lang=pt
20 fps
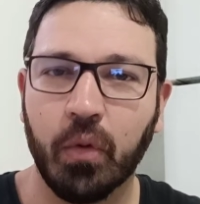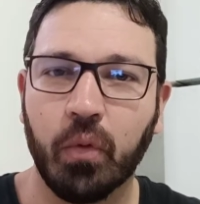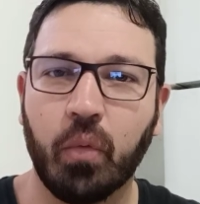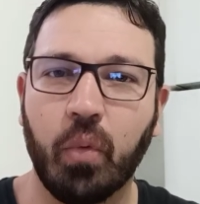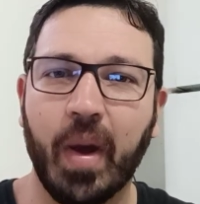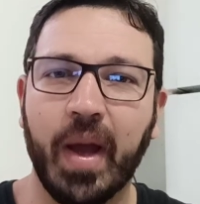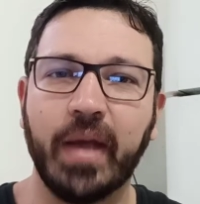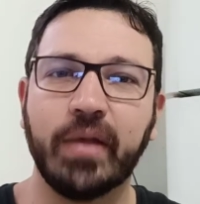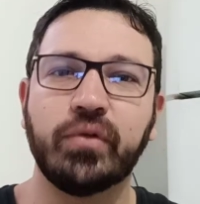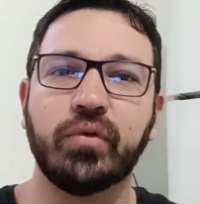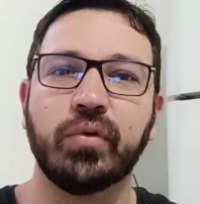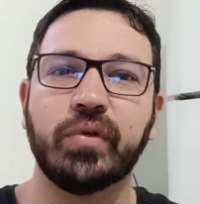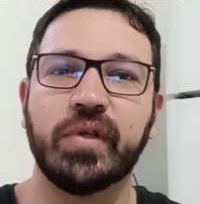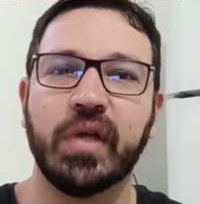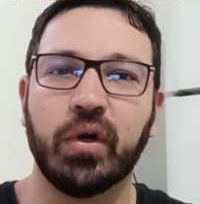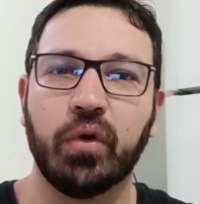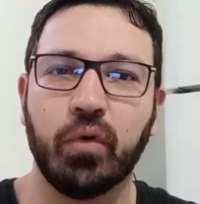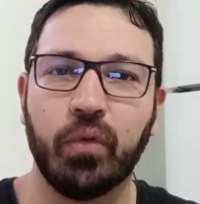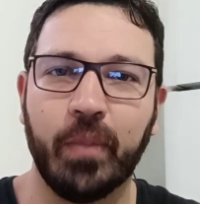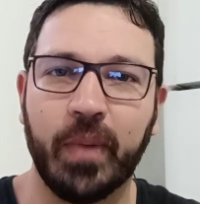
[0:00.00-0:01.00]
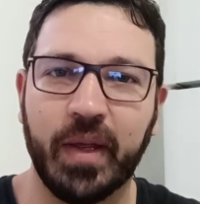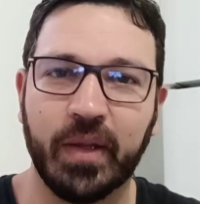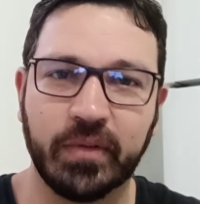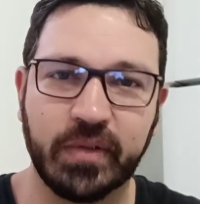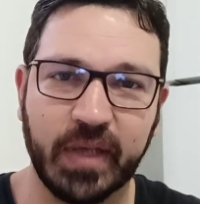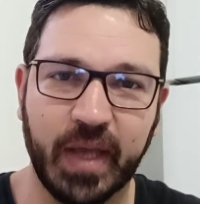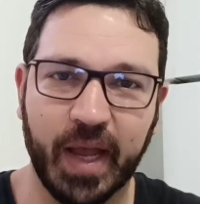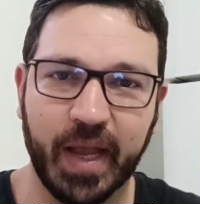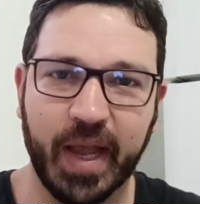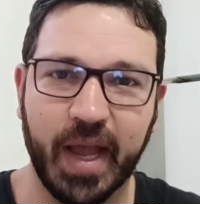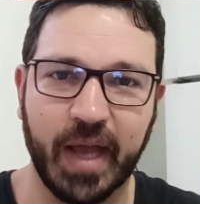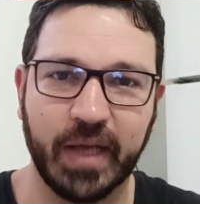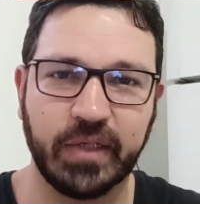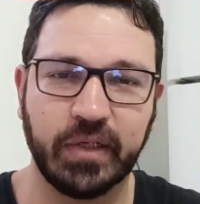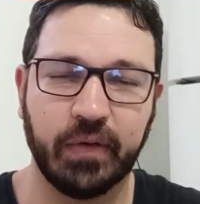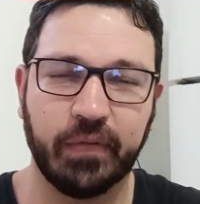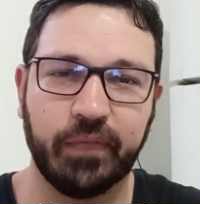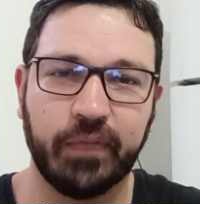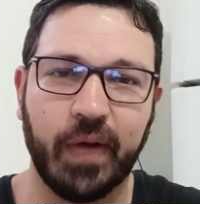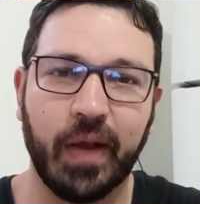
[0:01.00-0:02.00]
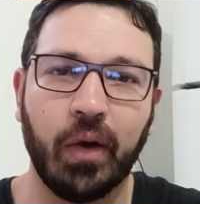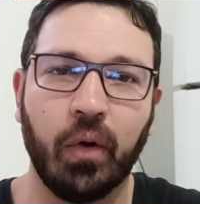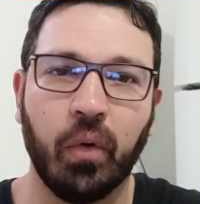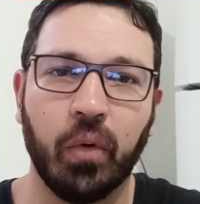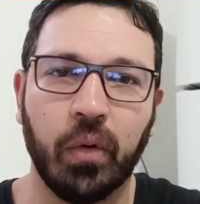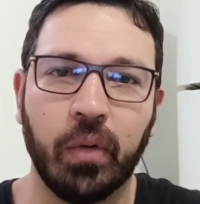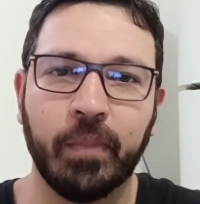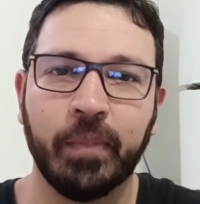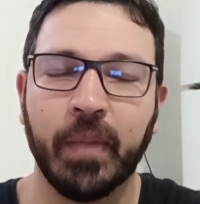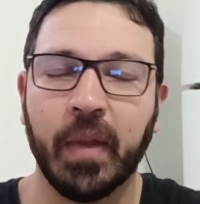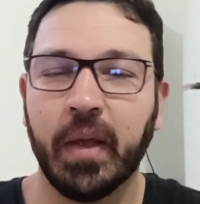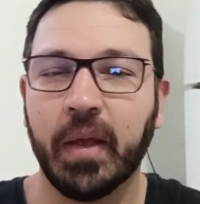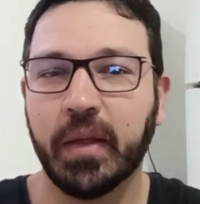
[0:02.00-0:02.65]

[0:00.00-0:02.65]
quais os argumentos que a Caixa falou